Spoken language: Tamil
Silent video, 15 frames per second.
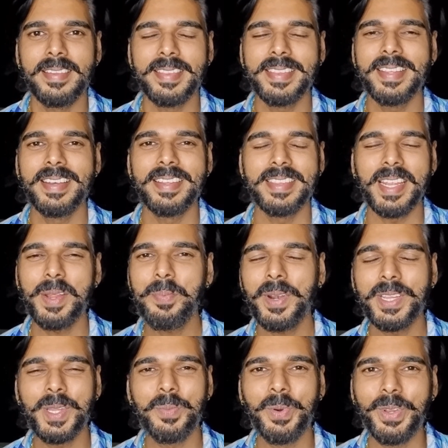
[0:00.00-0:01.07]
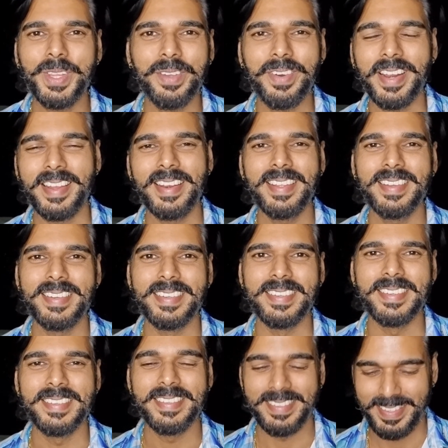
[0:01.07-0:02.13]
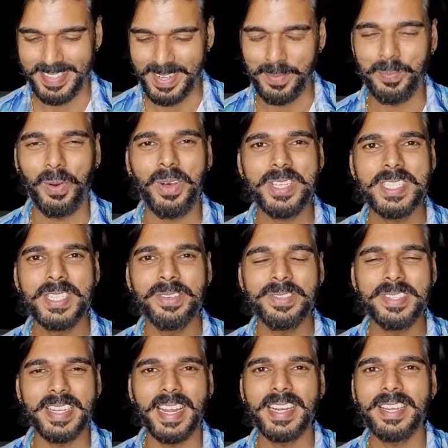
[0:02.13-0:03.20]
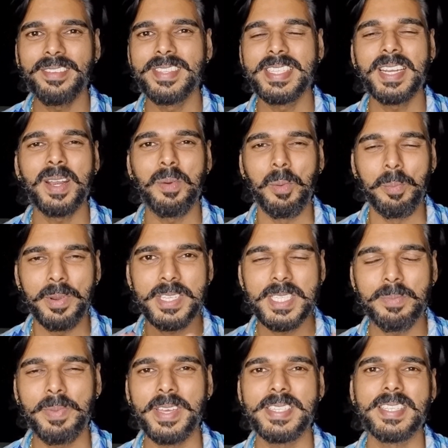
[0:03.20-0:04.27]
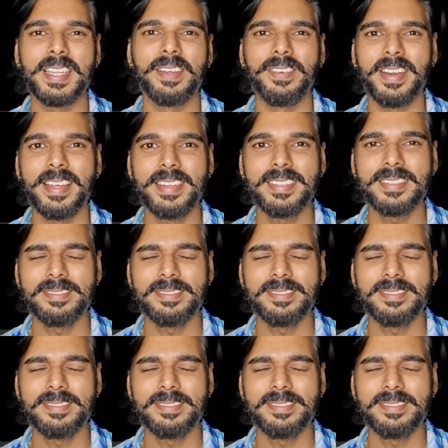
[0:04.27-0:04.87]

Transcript: இந்த திரைப்படத்தை பொறுத்த வரையில் இதில் பாசிட்டிவ்ஸ் நெகட்டிவ்ஸ்னு நம்ம பிரித்து பேசுறதை விட